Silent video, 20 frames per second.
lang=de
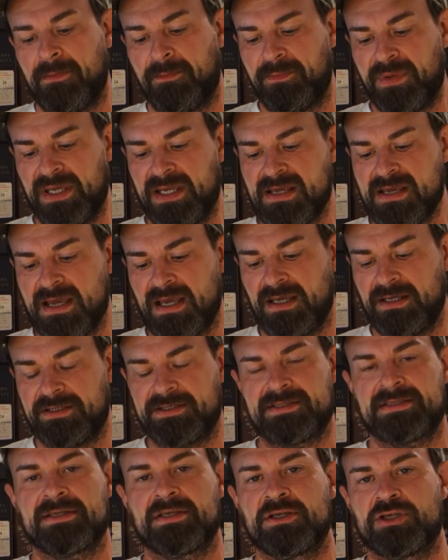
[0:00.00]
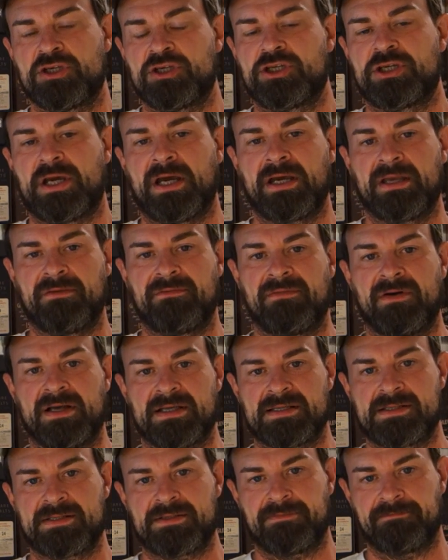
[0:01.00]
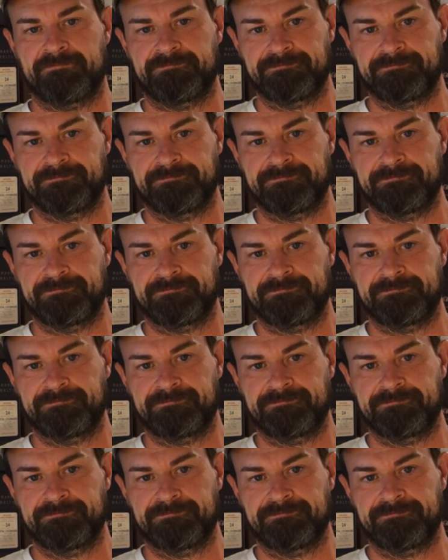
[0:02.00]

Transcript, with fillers: PX Sherifas.